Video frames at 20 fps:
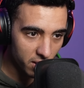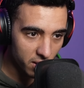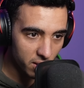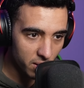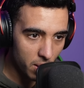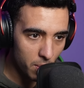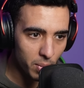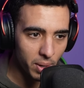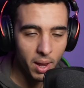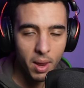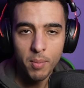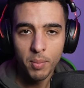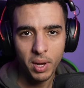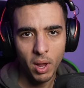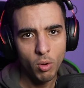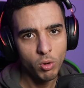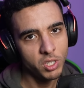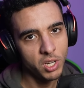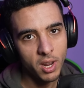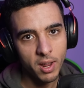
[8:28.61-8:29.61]
انا ما
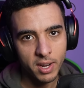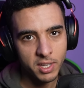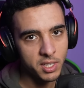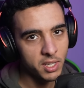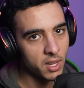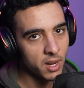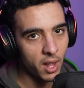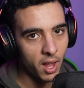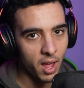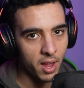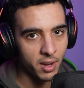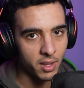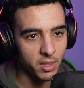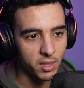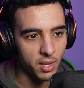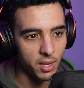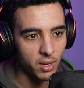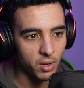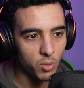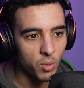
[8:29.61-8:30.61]
كنقولش على راسي انا قاري
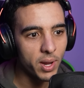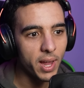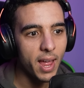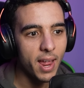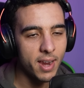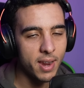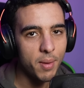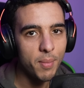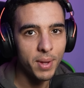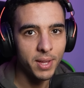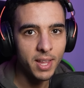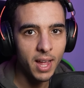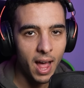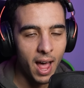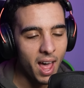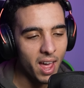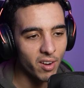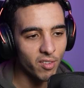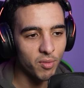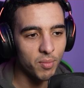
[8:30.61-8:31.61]
الدين اوكي انا بعدا
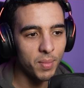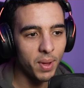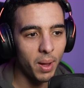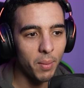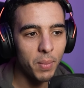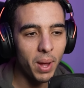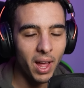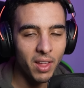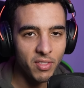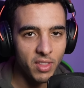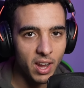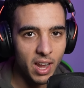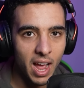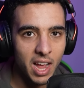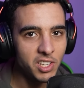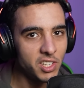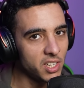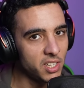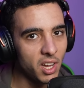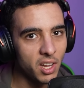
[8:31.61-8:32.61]
عارف ما, ما غندير
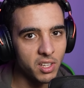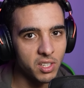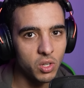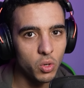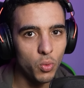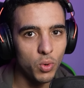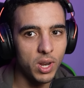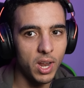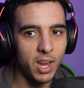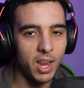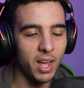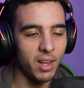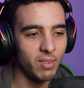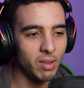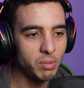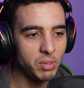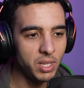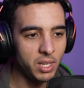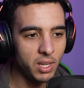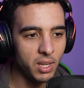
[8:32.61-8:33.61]
الحاجه حتى غنسول عليها
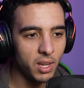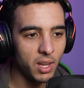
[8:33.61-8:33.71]
فهمتي